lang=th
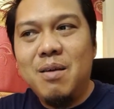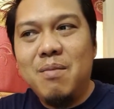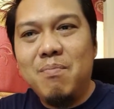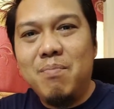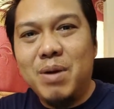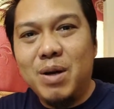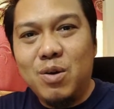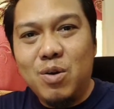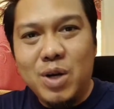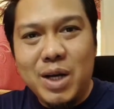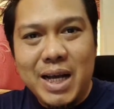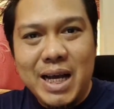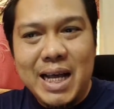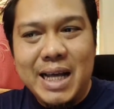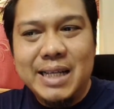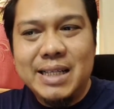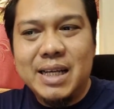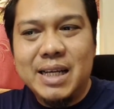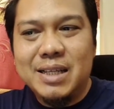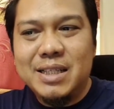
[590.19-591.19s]
มันค่อนข้าง
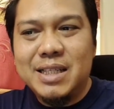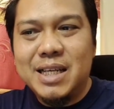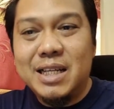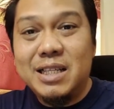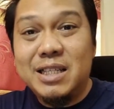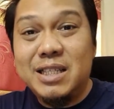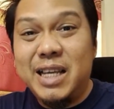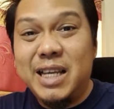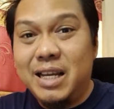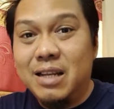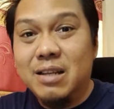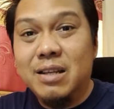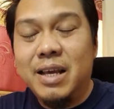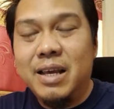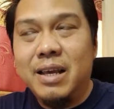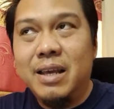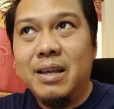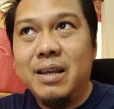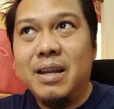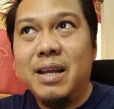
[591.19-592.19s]
จะชัดเจนใน
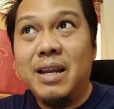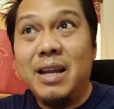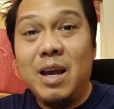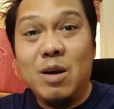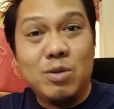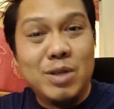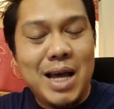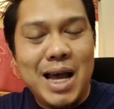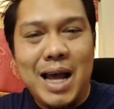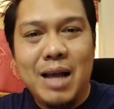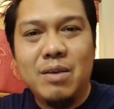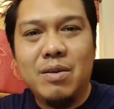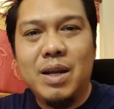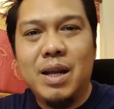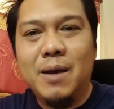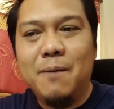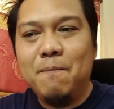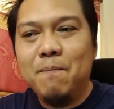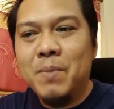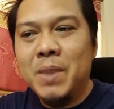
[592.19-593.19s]
ในแนวทางอยู่
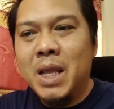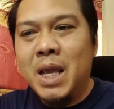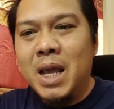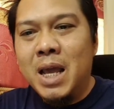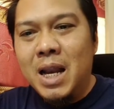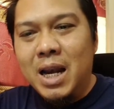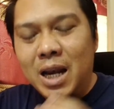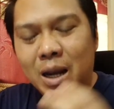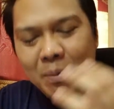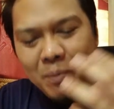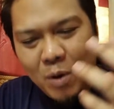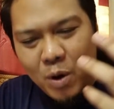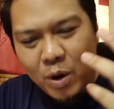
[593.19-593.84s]
แล้ว แล้วพอ